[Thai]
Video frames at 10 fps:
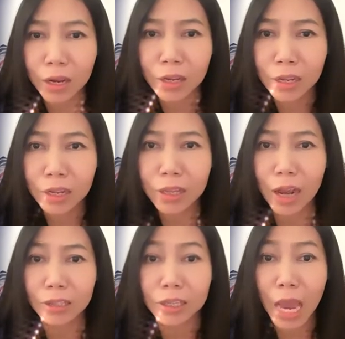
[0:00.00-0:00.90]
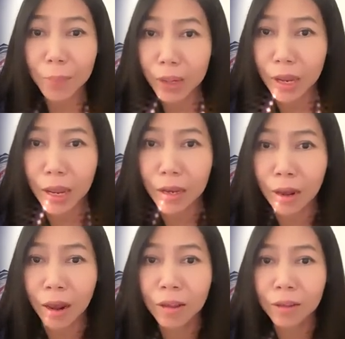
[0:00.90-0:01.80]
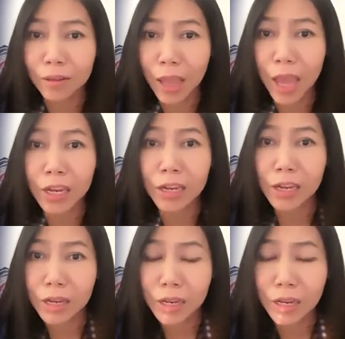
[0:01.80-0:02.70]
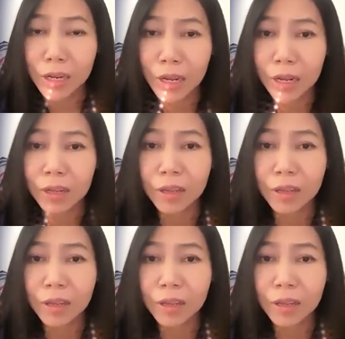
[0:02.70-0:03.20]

ที่คิดอยากจะย้ายประเทศนะ แต่ให้คิดดีๆนะ